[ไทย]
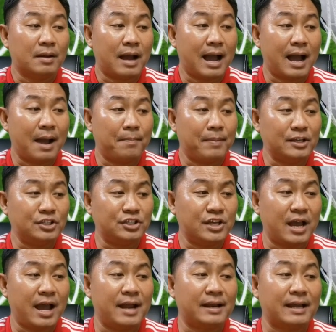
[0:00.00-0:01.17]
อาเบร
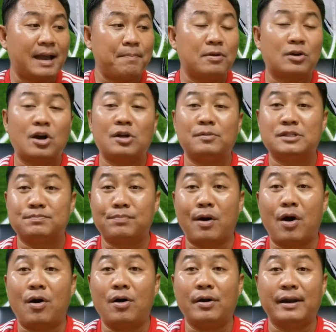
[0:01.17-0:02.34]
ชานะครับ แล้วก็สปอ
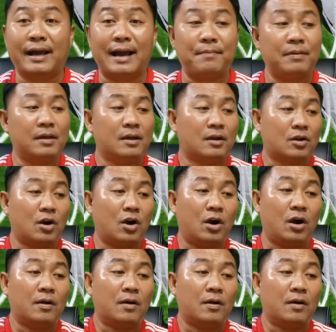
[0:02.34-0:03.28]
ร์นะครับ ก็